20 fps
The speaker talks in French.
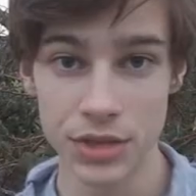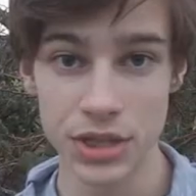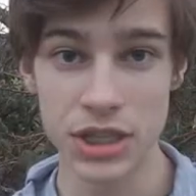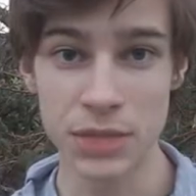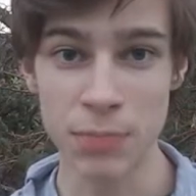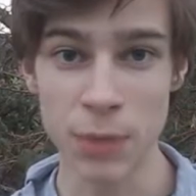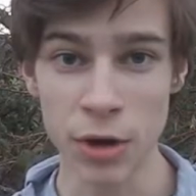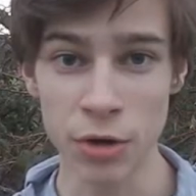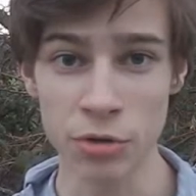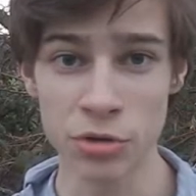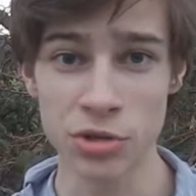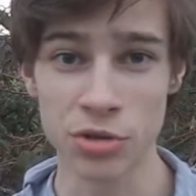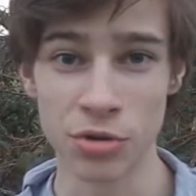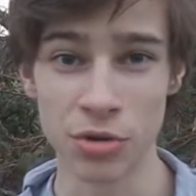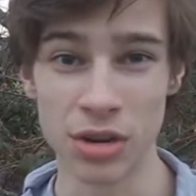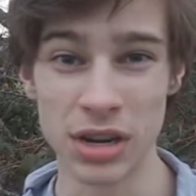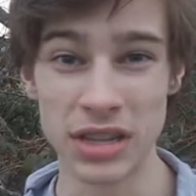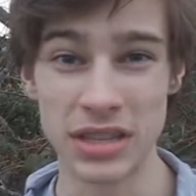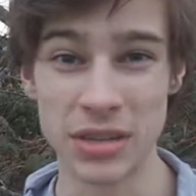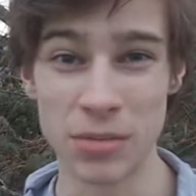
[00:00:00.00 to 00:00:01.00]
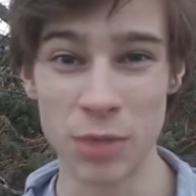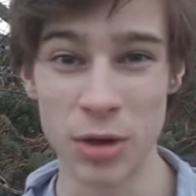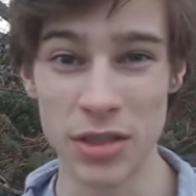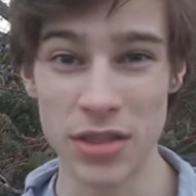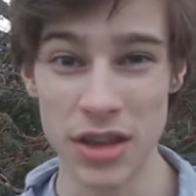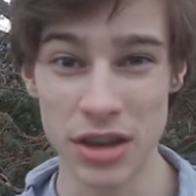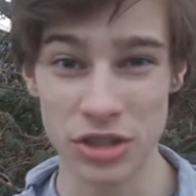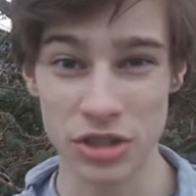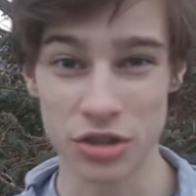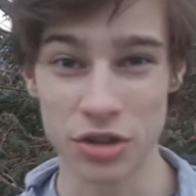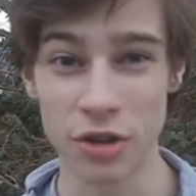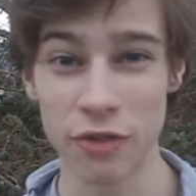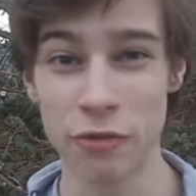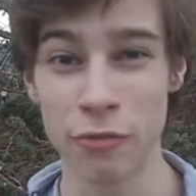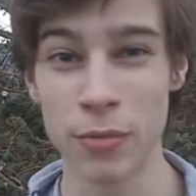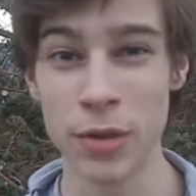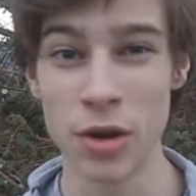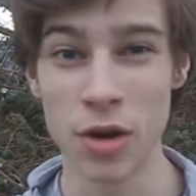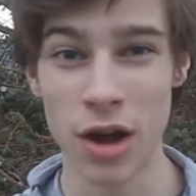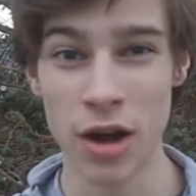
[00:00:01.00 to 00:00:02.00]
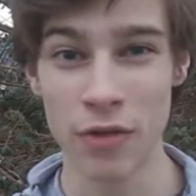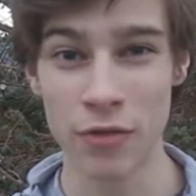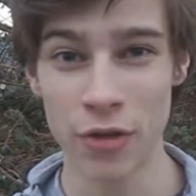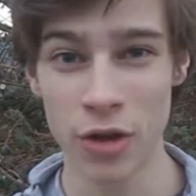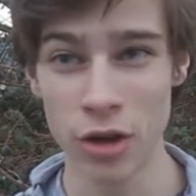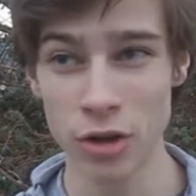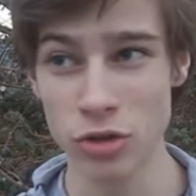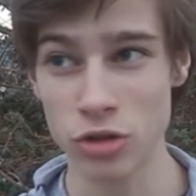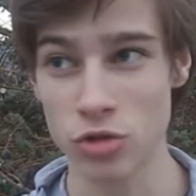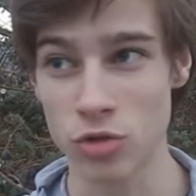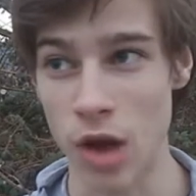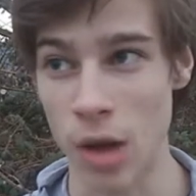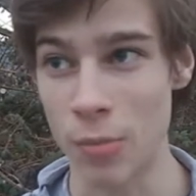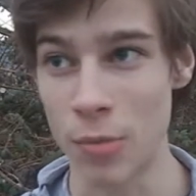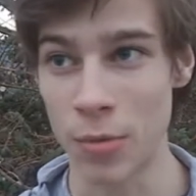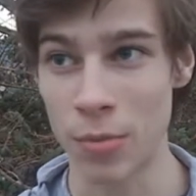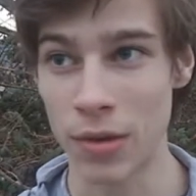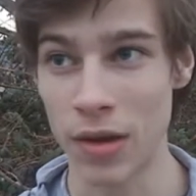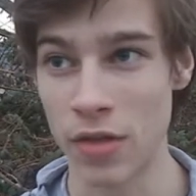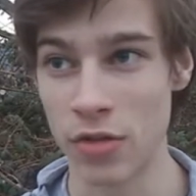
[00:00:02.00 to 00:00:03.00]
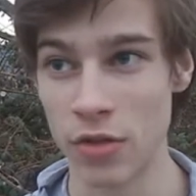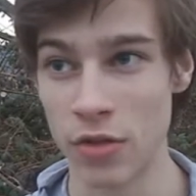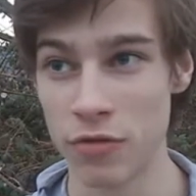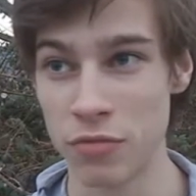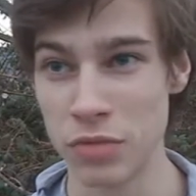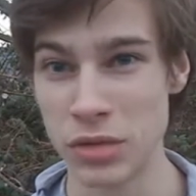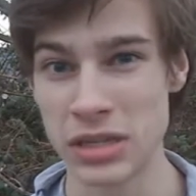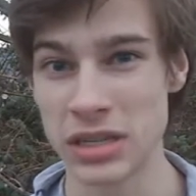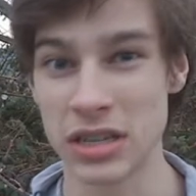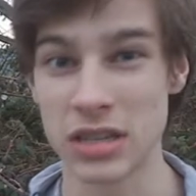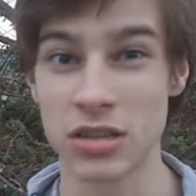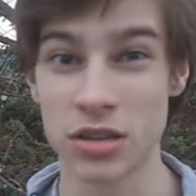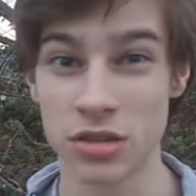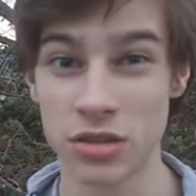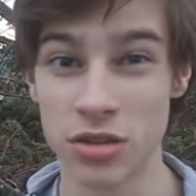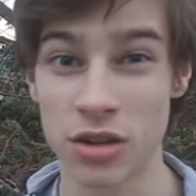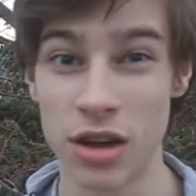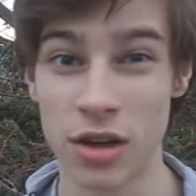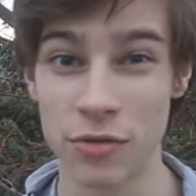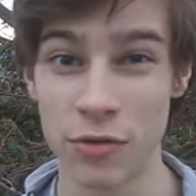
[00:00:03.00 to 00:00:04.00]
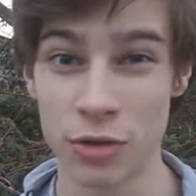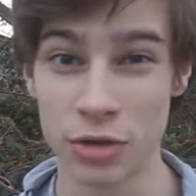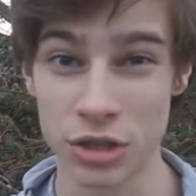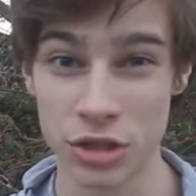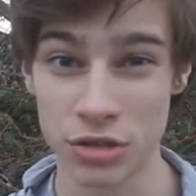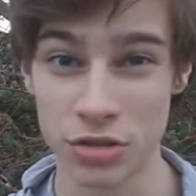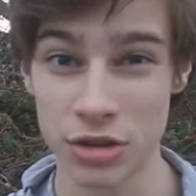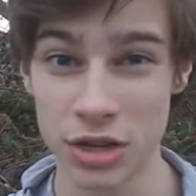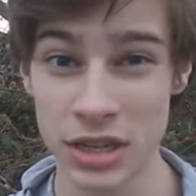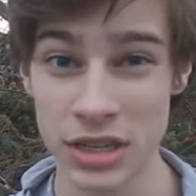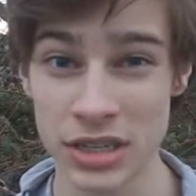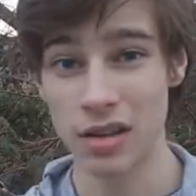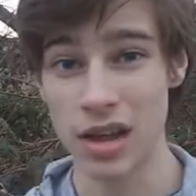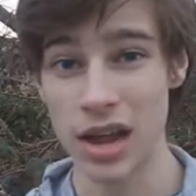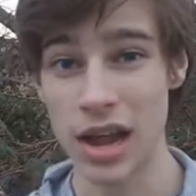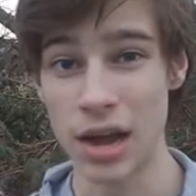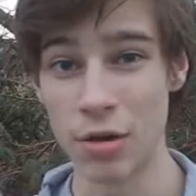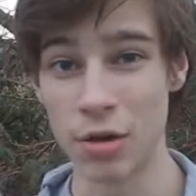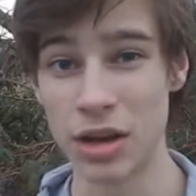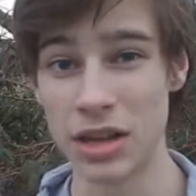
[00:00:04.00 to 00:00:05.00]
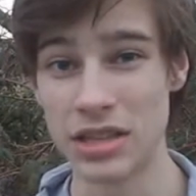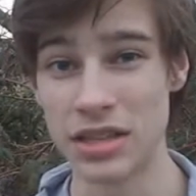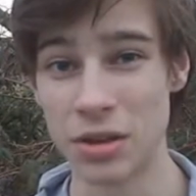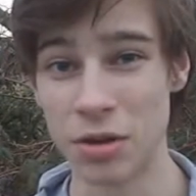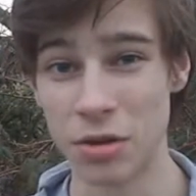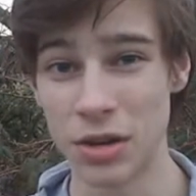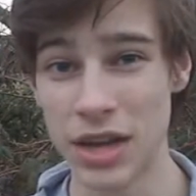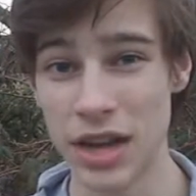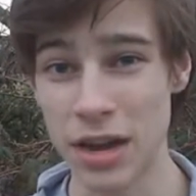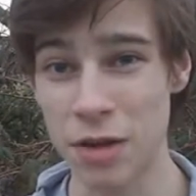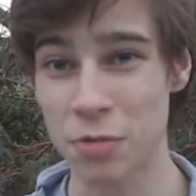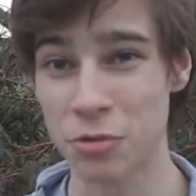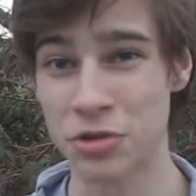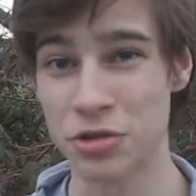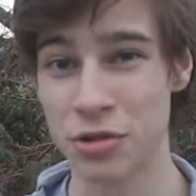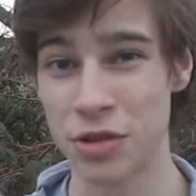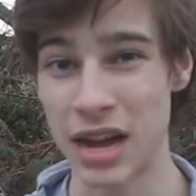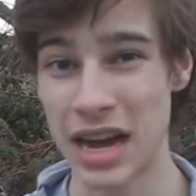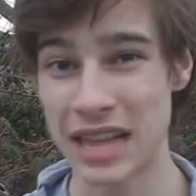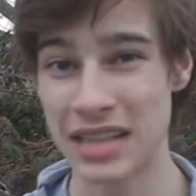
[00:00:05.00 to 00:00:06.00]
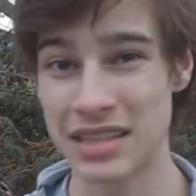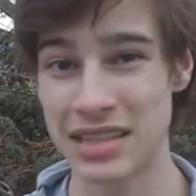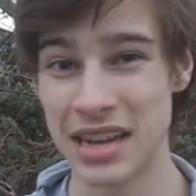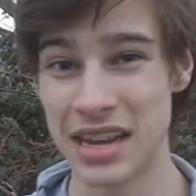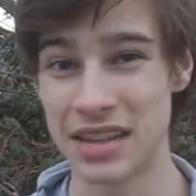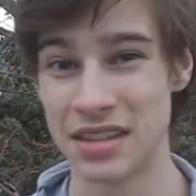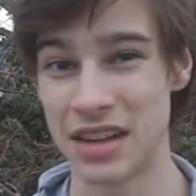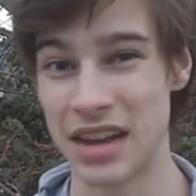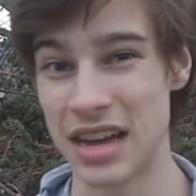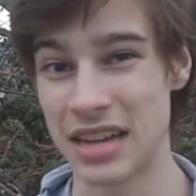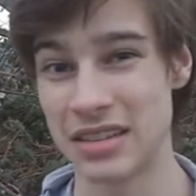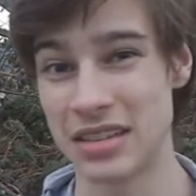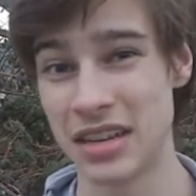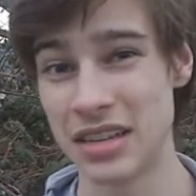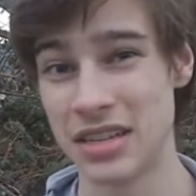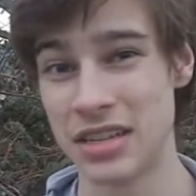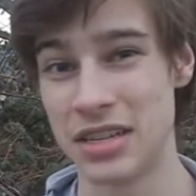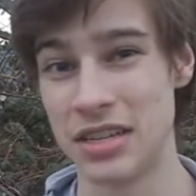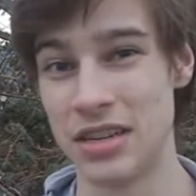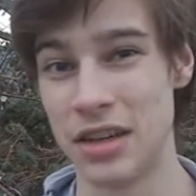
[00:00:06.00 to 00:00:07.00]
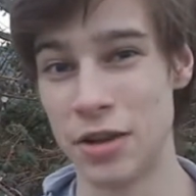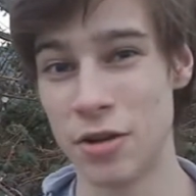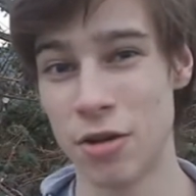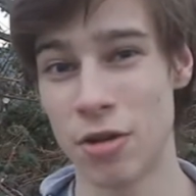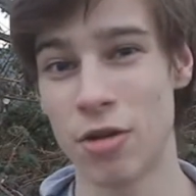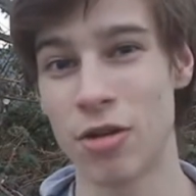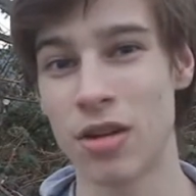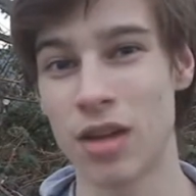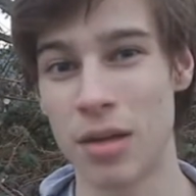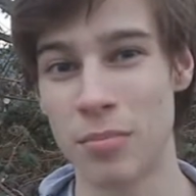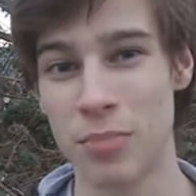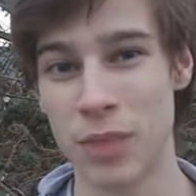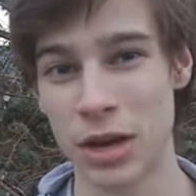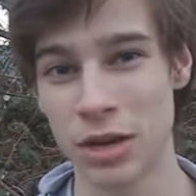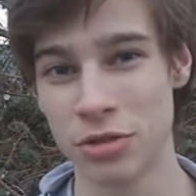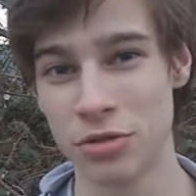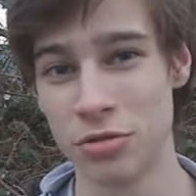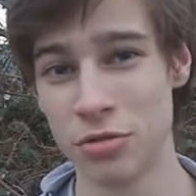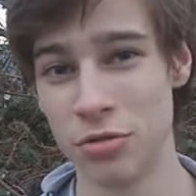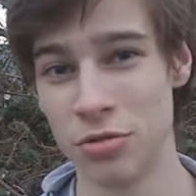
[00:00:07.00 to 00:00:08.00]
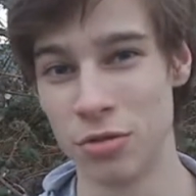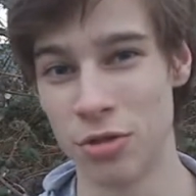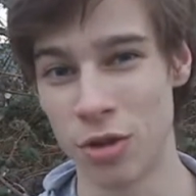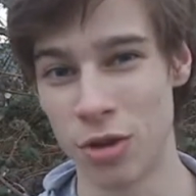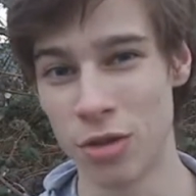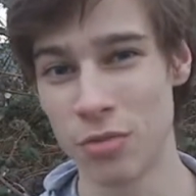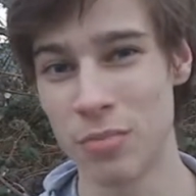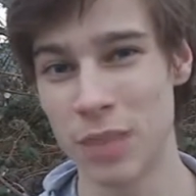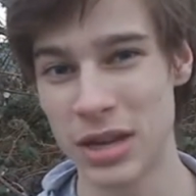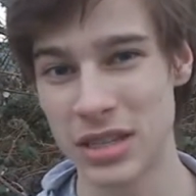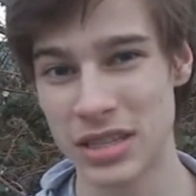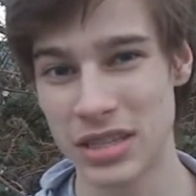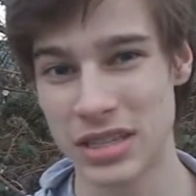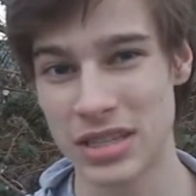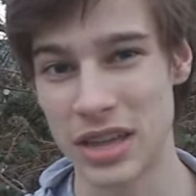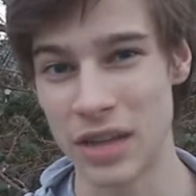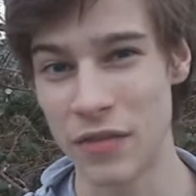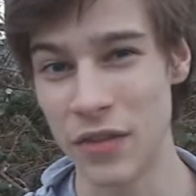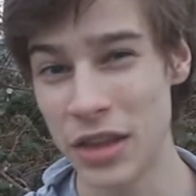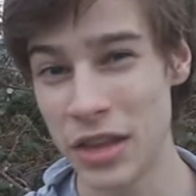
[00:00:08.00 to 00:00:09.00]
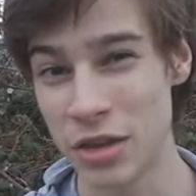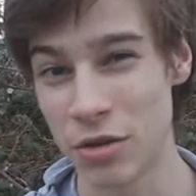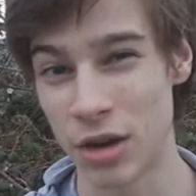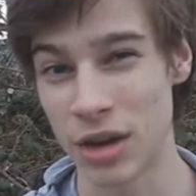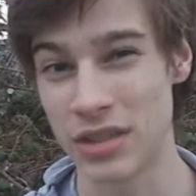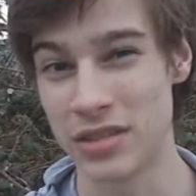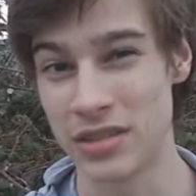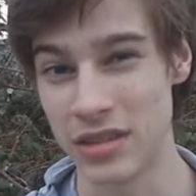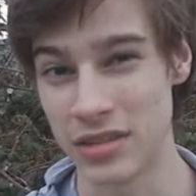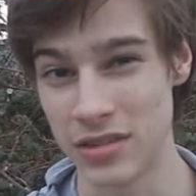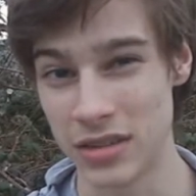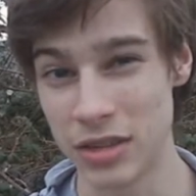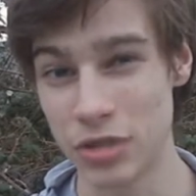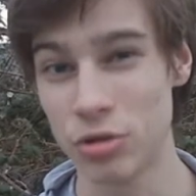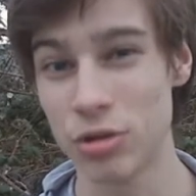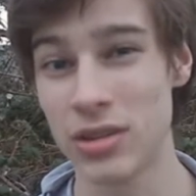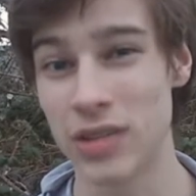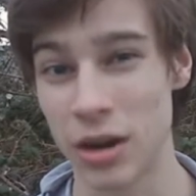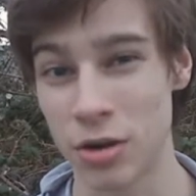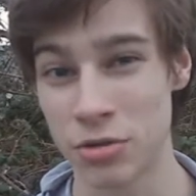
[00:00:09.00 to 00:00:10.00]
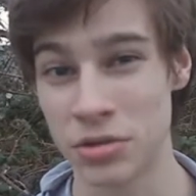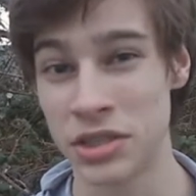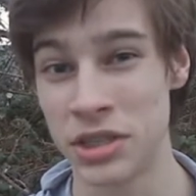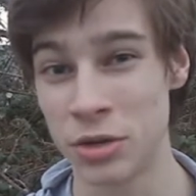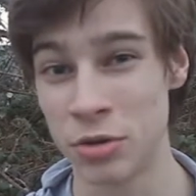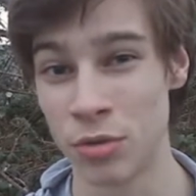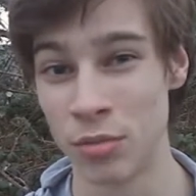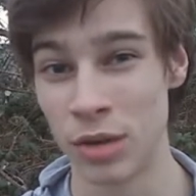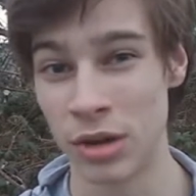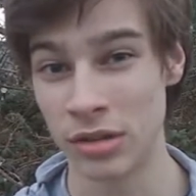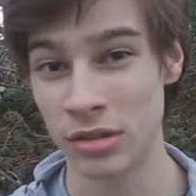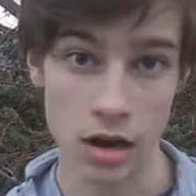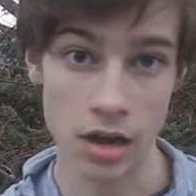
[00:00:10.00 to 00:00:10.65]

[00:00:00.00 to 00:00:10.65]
Disparue selon les témoignages 9000 ans avant, soit à peu près 9500 ans avant Jésus-Christ, elle aurait été en guerre contre Athènes, Athènes qui d'ailleurs aura perdu une grande partie de sa ville qui aura été détruite à cause des combats.